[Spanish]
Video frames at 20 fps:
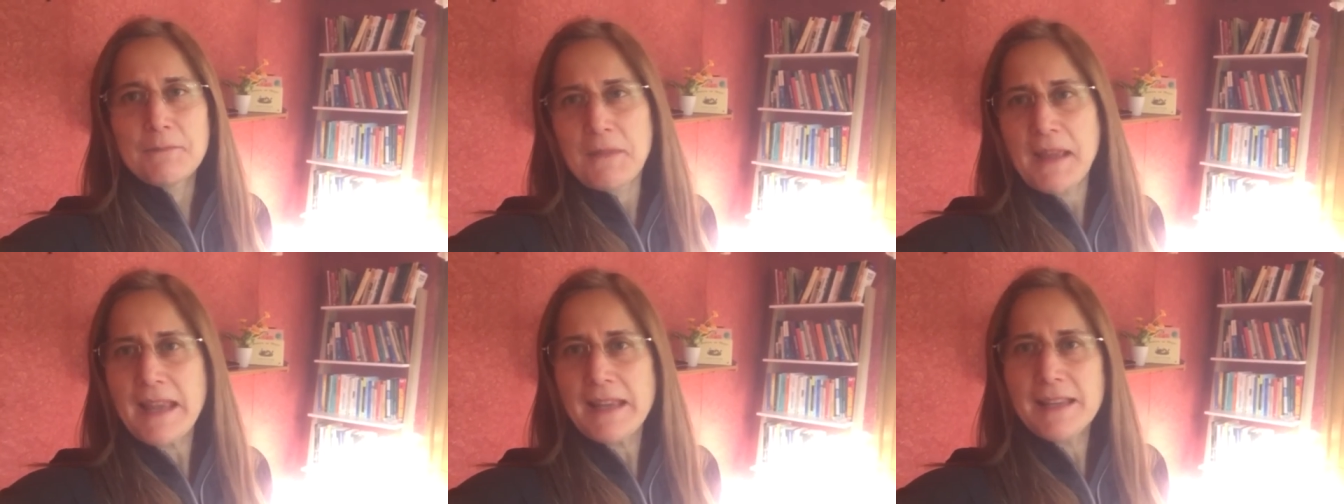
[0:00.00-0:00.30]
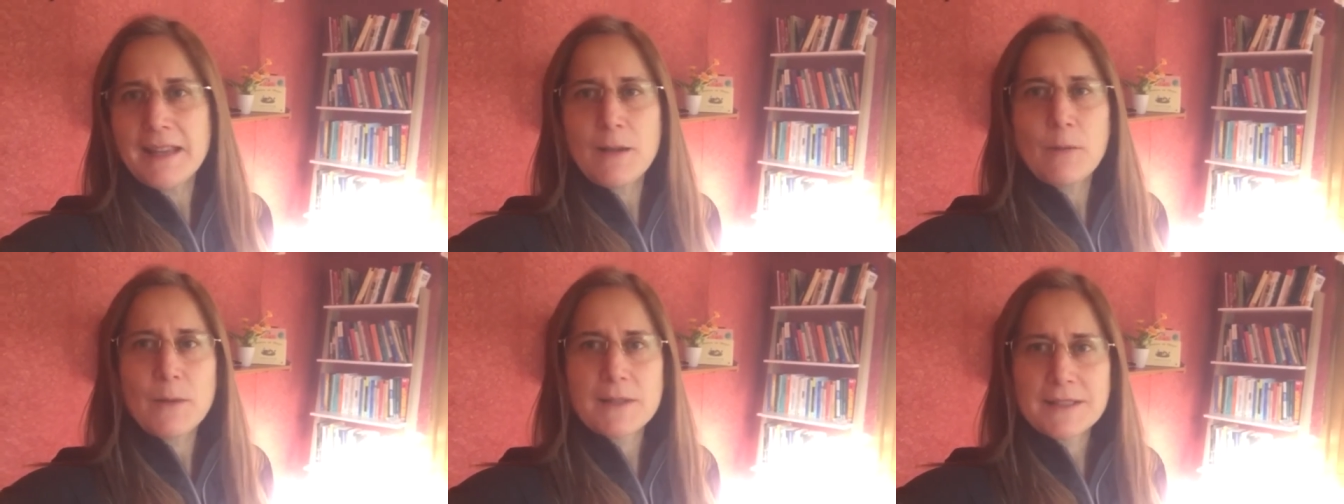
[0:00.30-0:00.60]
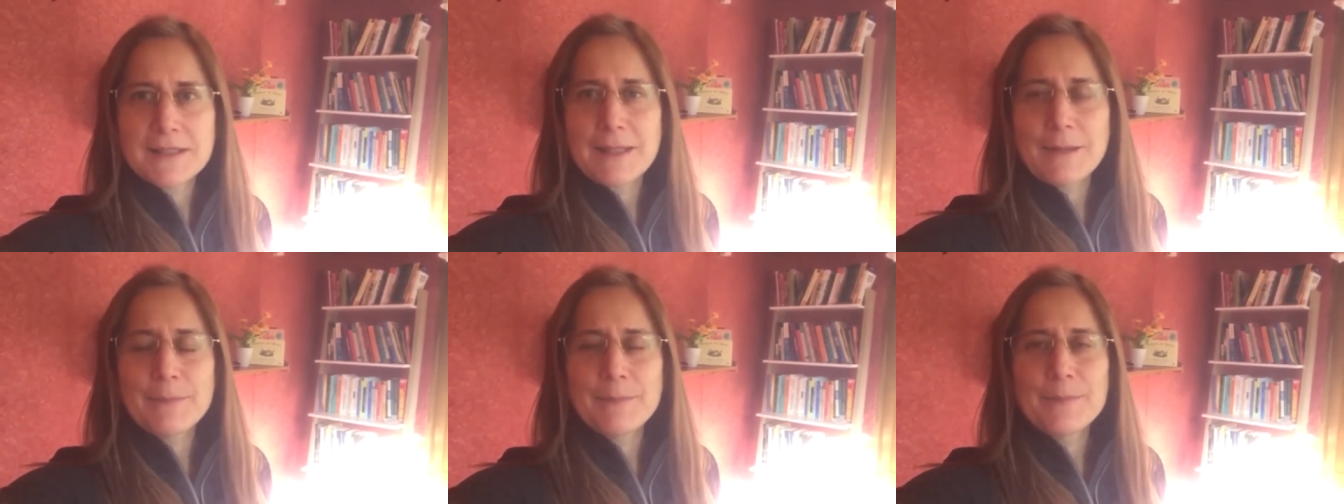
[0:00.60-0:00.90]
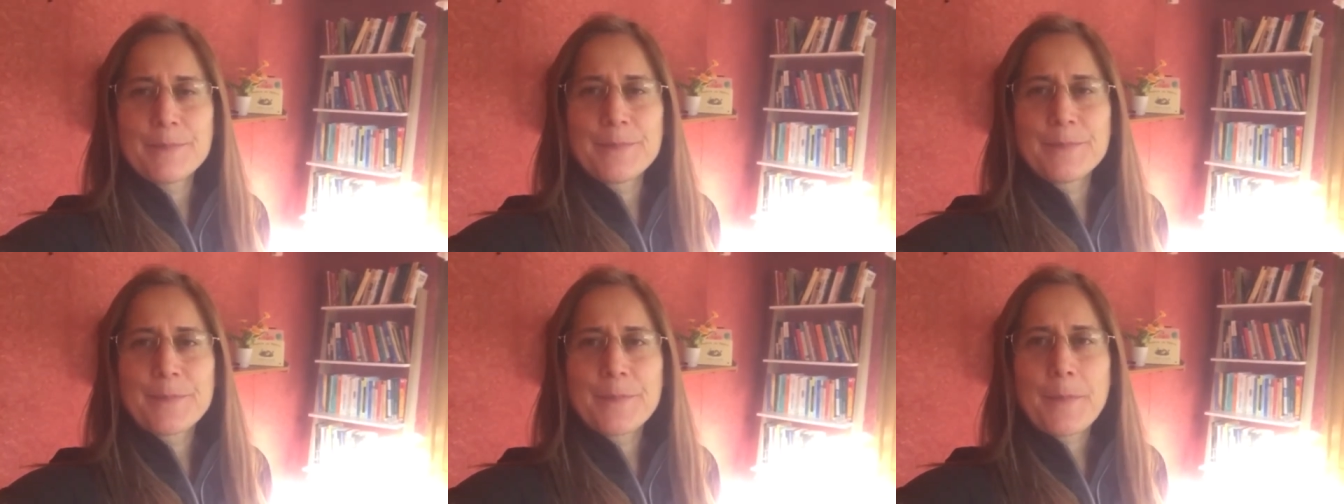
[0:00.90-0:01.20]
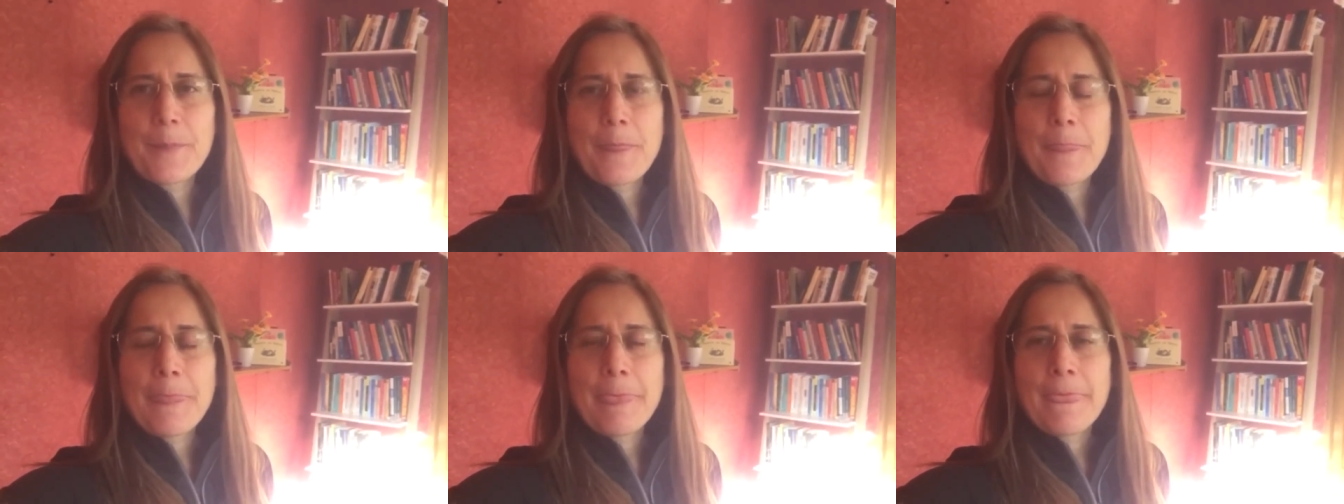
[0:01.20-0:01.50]
mail, el WhatsApp.
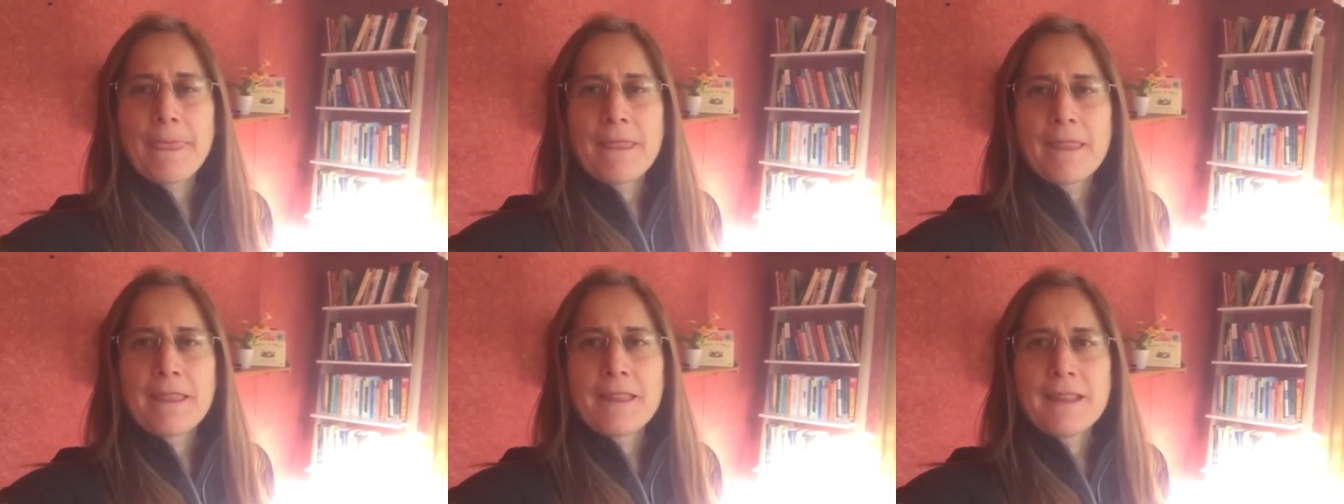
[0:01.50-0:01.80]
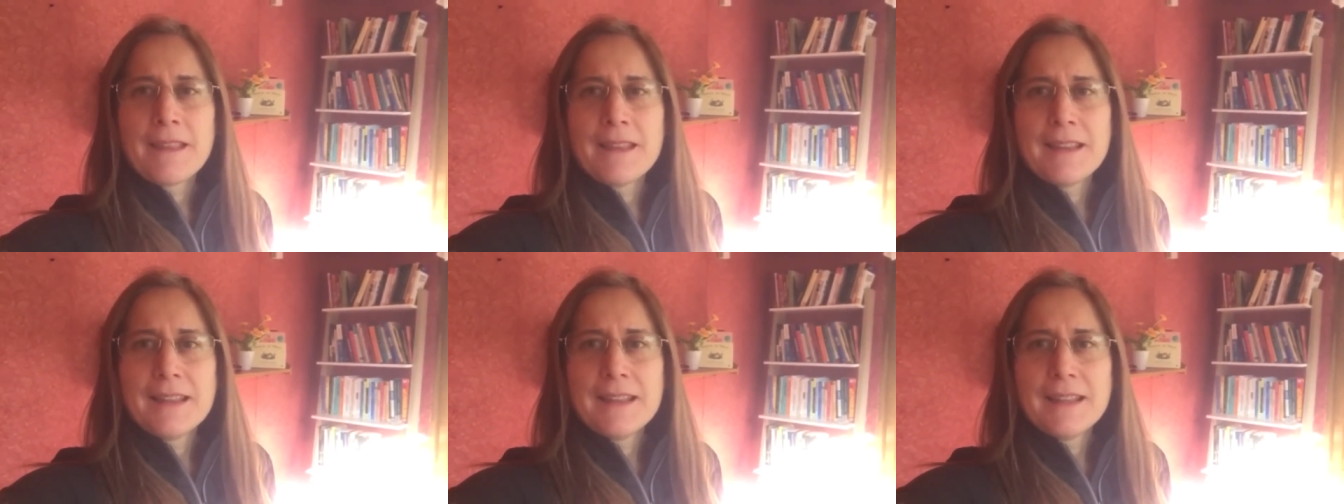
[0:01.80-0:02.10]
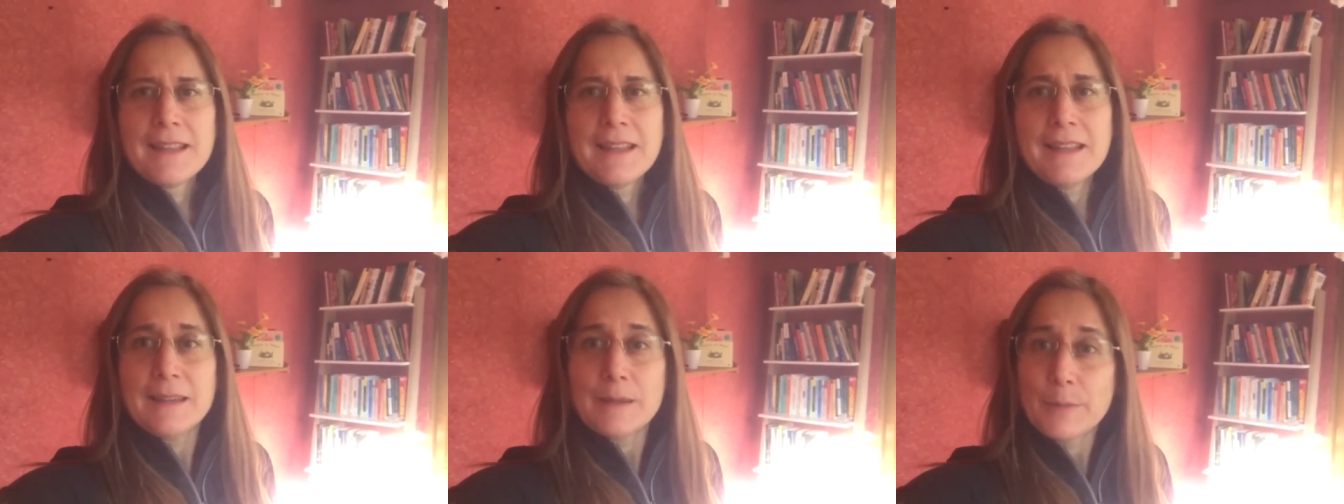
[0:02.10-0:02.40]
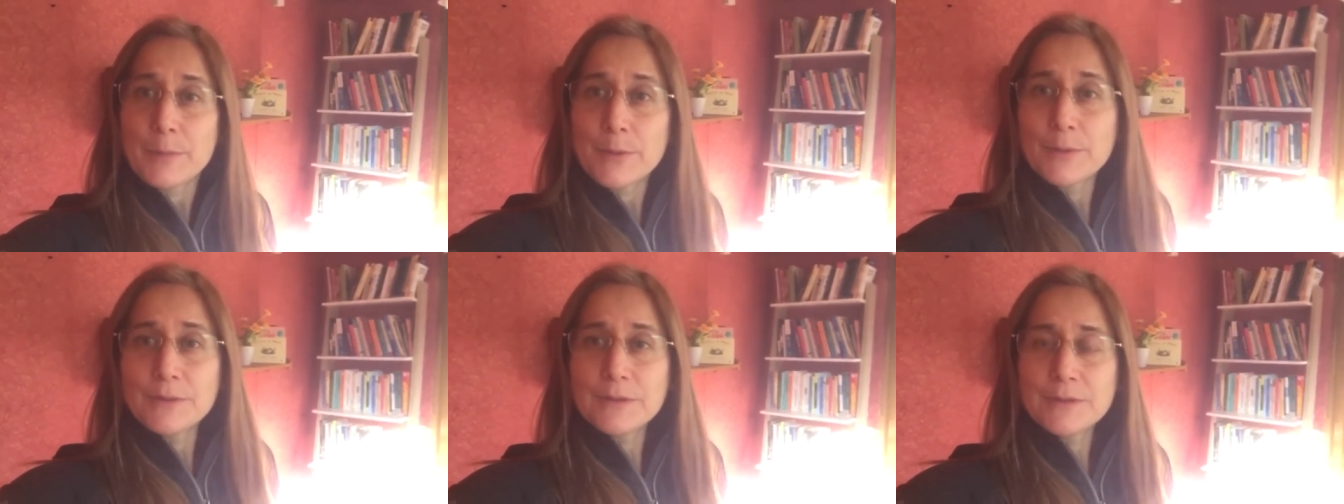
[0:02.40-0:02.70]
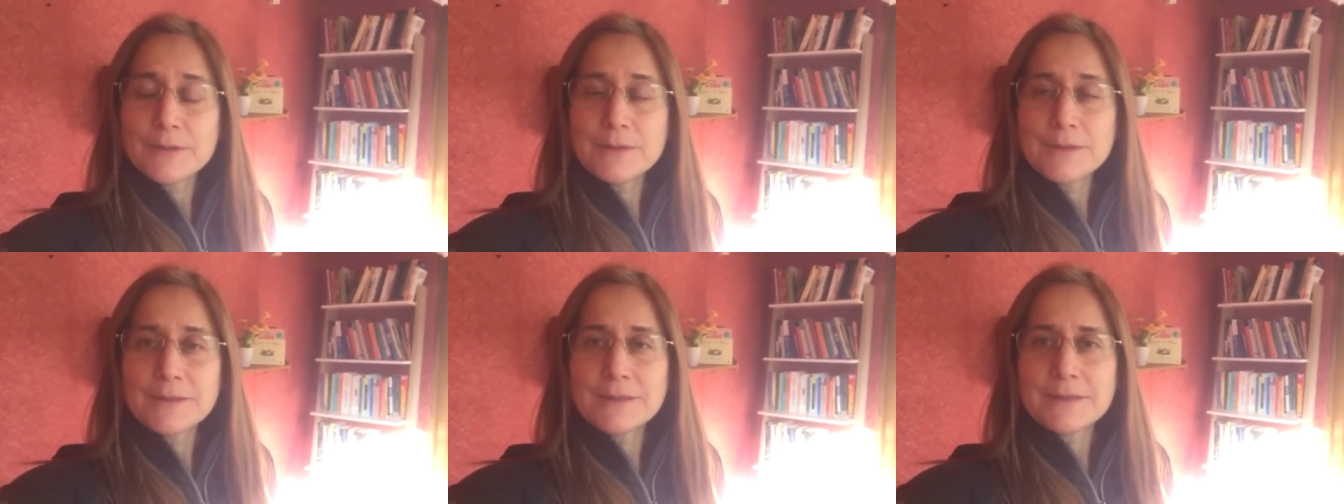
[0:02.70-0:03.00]
Y de
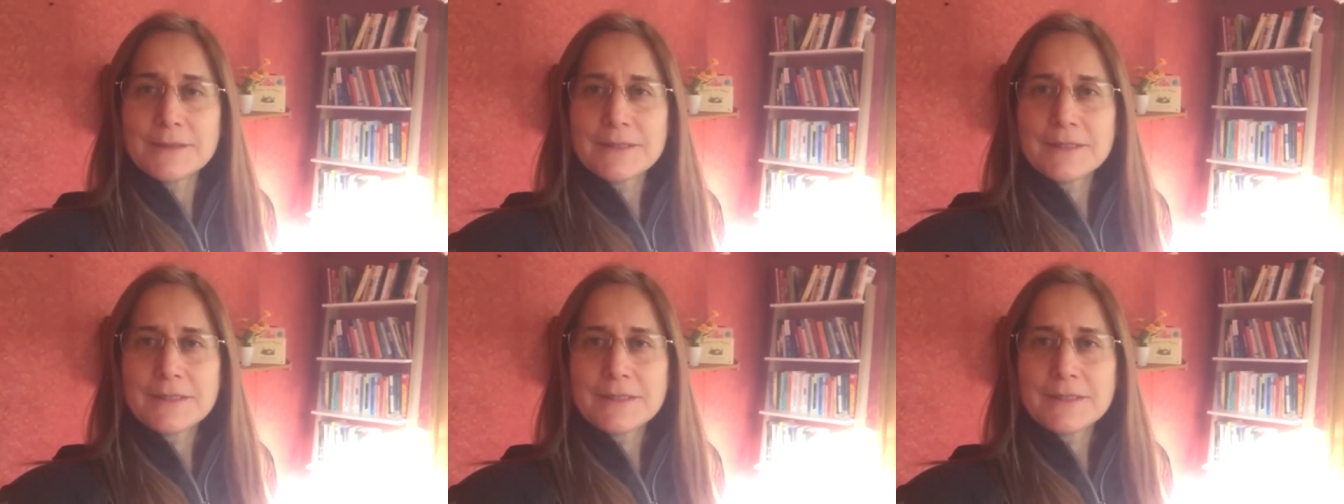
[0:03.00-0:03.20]
pronto